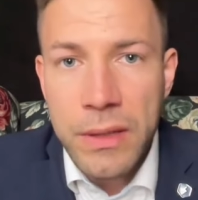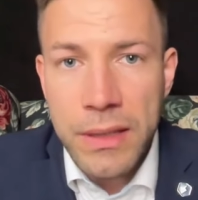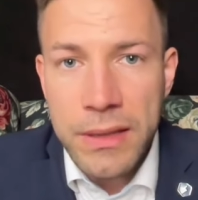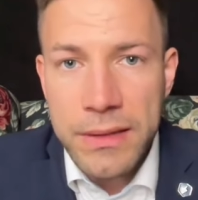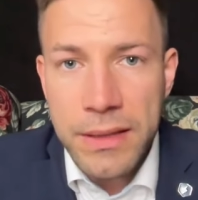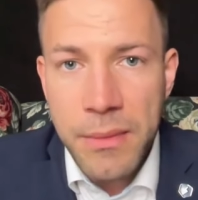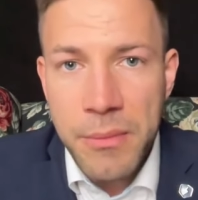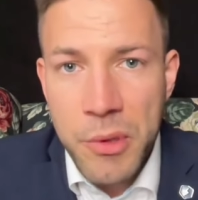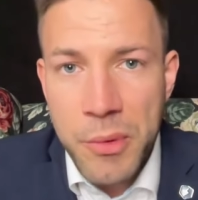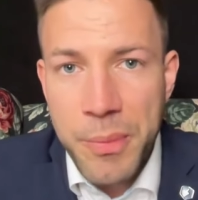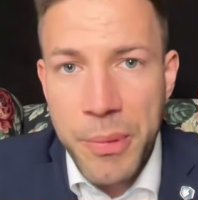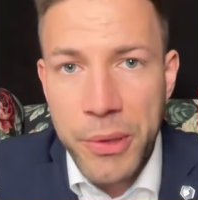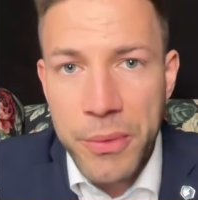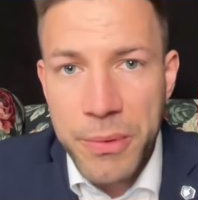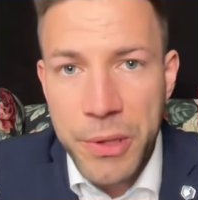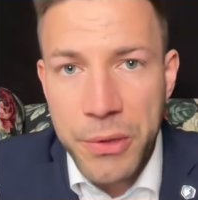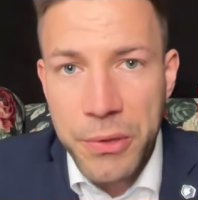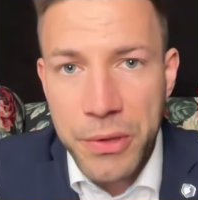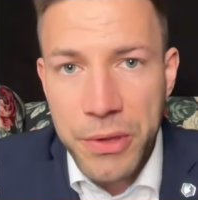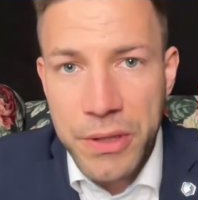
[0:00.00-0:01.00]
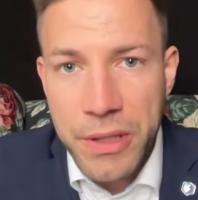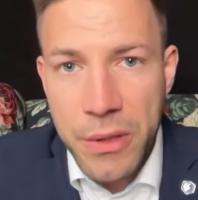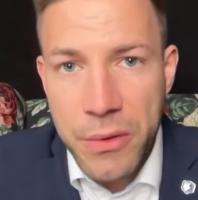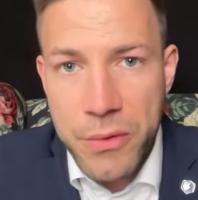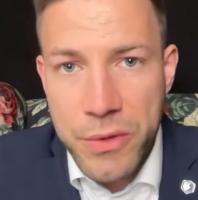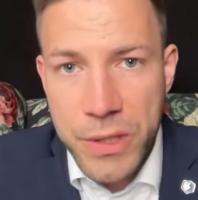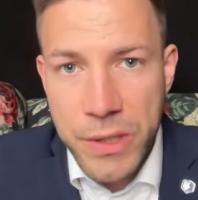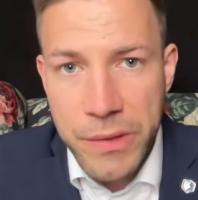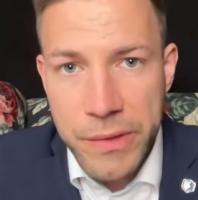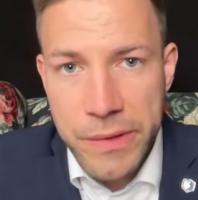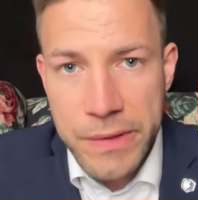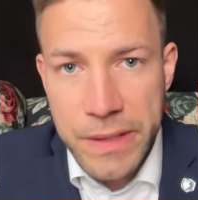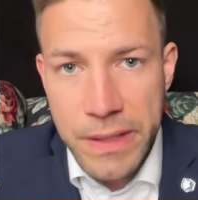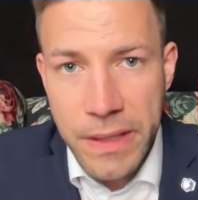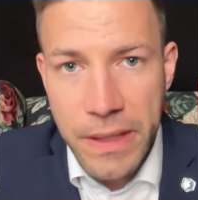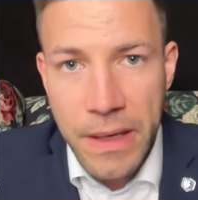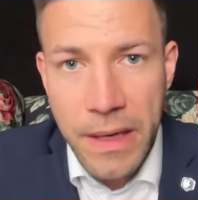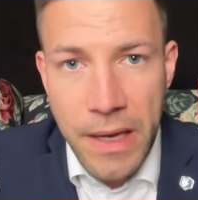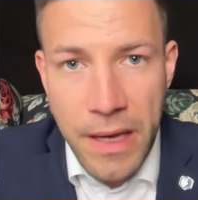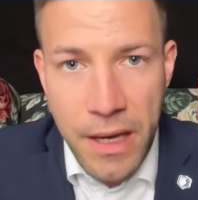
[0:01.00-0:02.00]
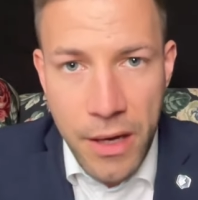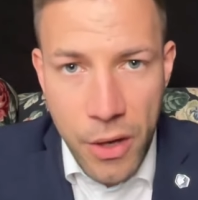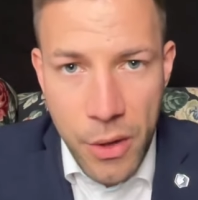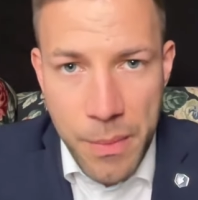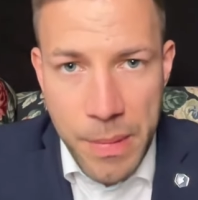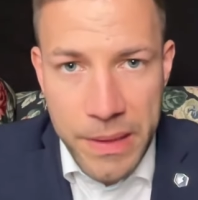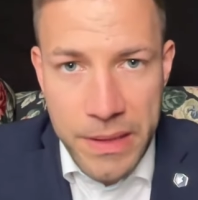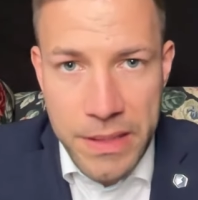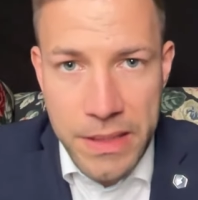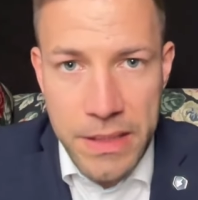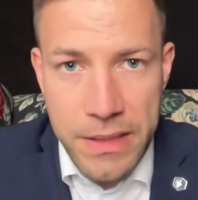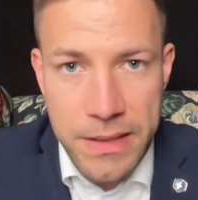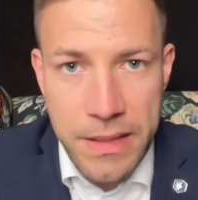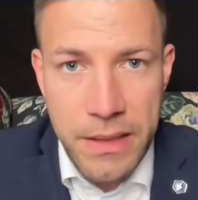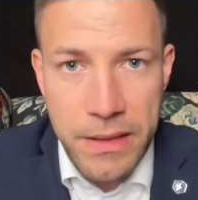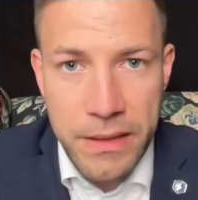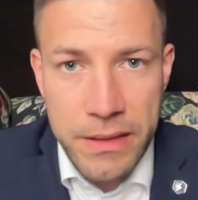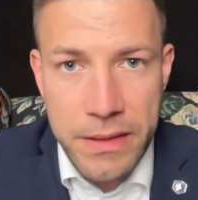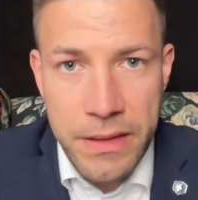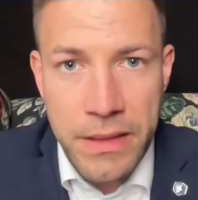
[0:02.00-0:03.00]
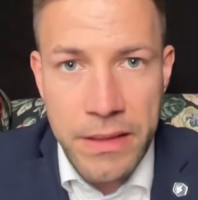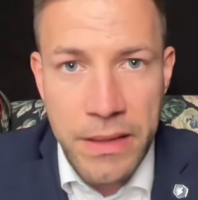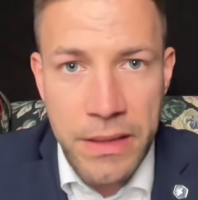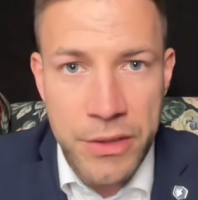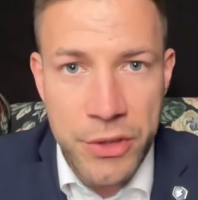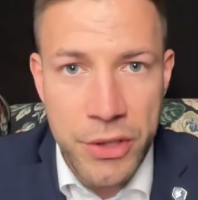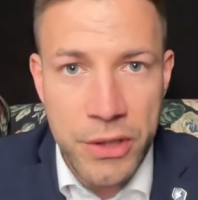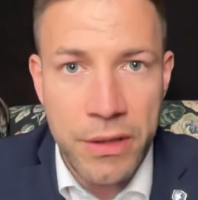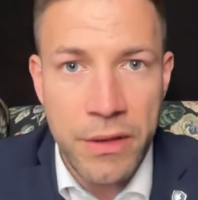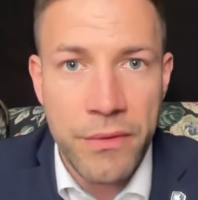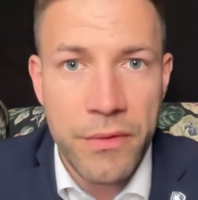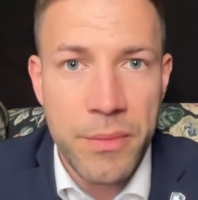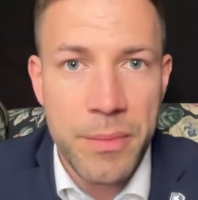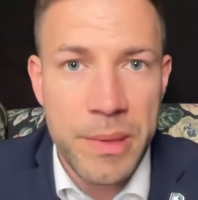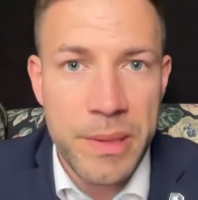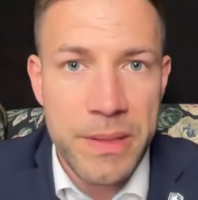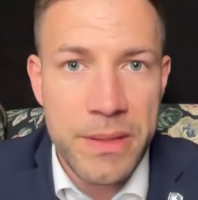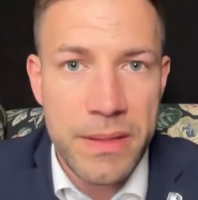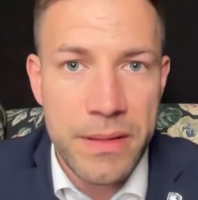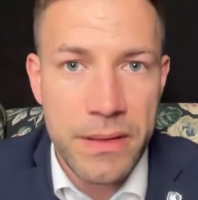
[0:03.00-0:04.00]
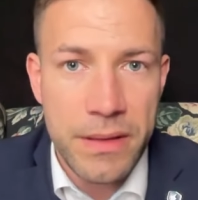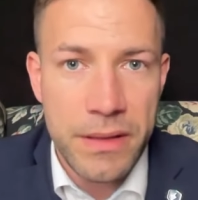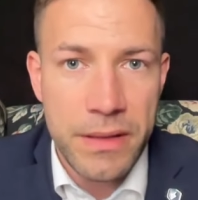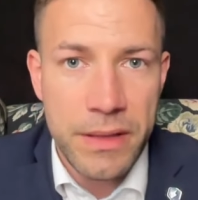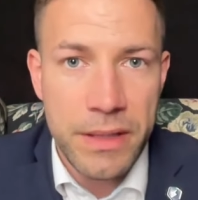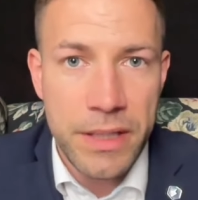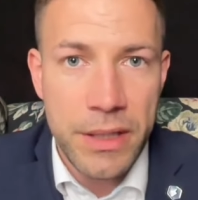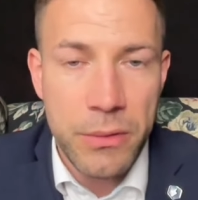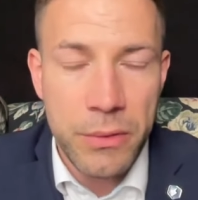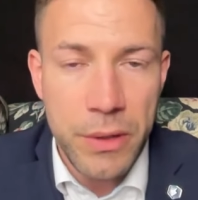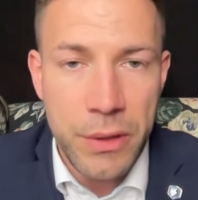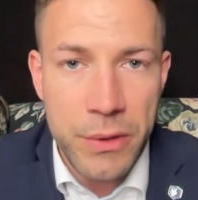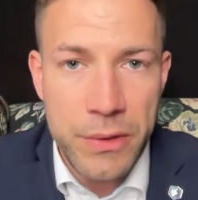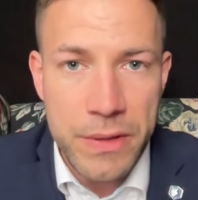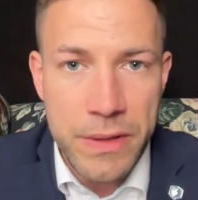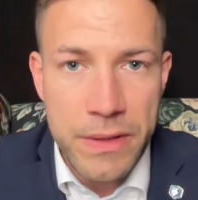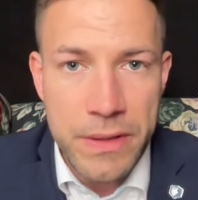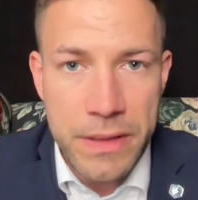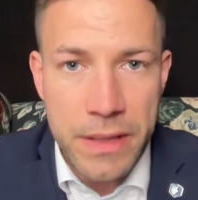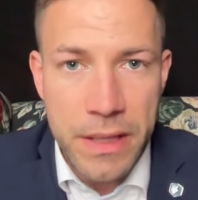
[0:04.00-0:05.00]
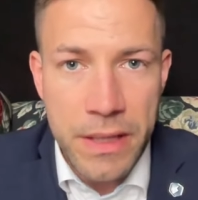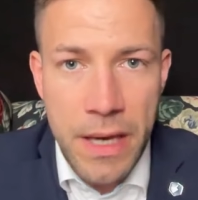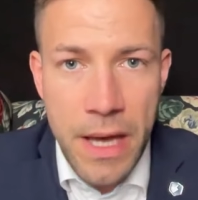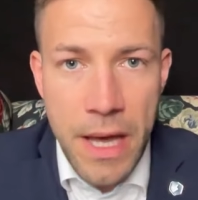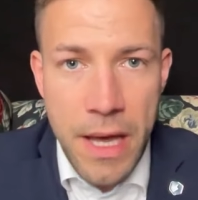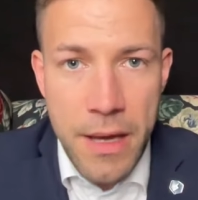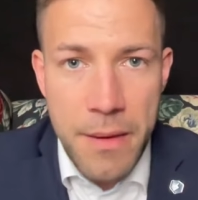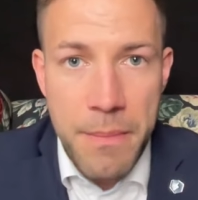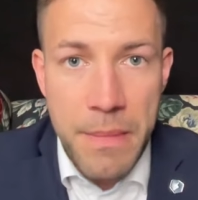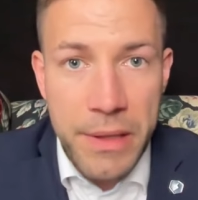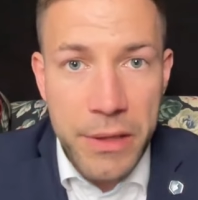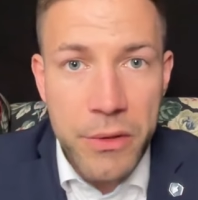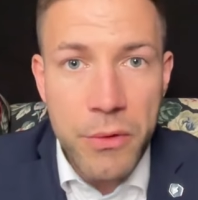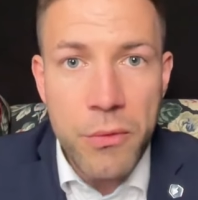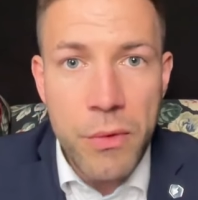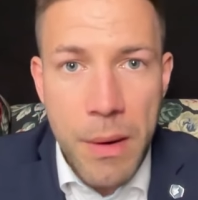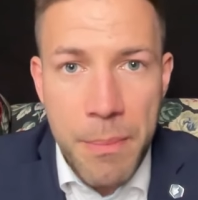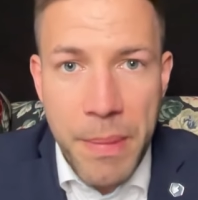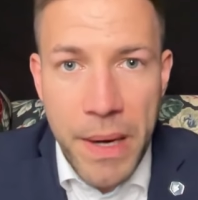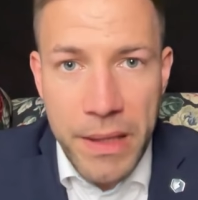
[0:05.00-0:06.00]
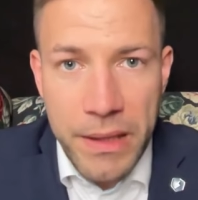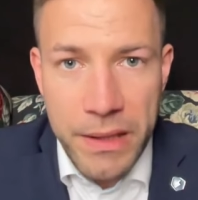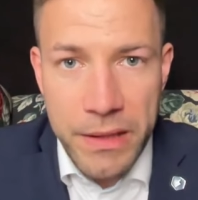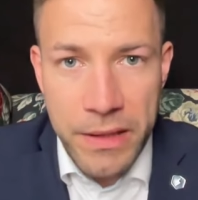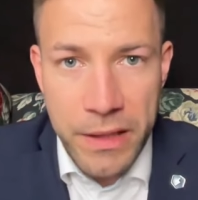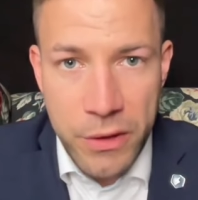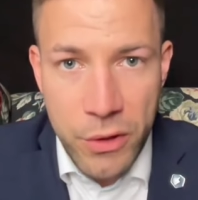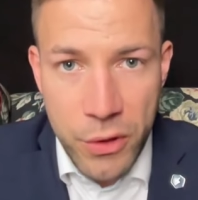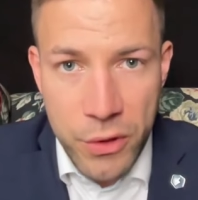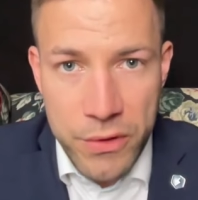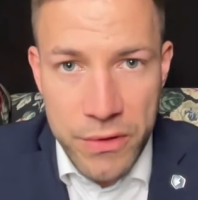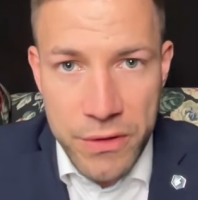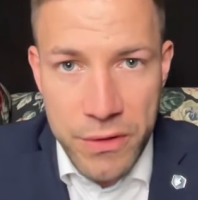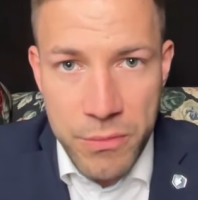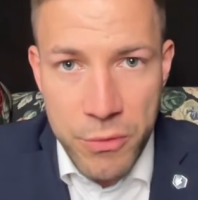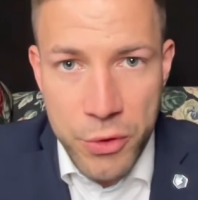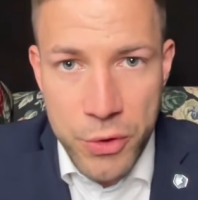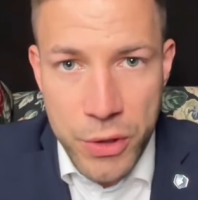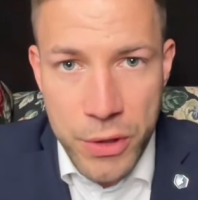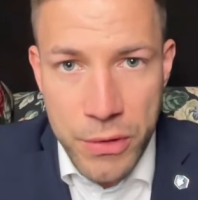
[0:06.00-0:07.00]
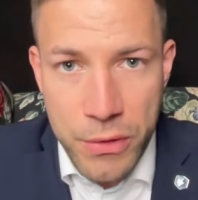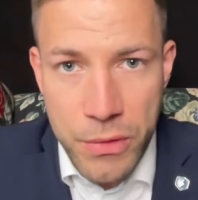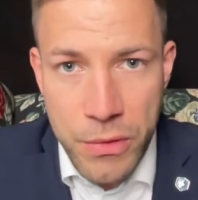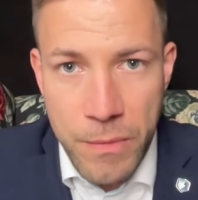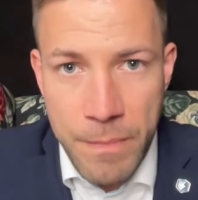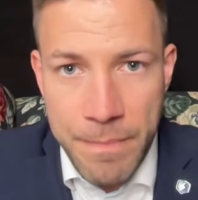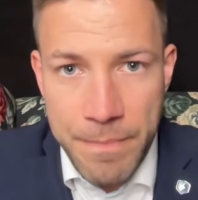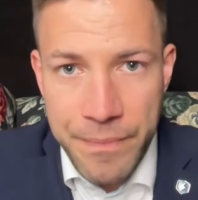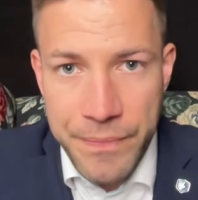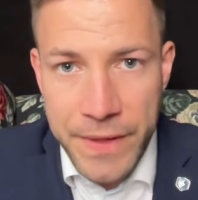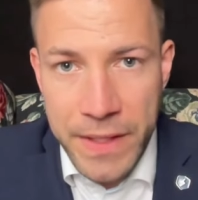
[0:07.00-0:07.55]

Tak samo podmioty naruszające obecne sankcje, także te wobec e, giełdy rosyjskiej, będą łapane na gorącym uczynku.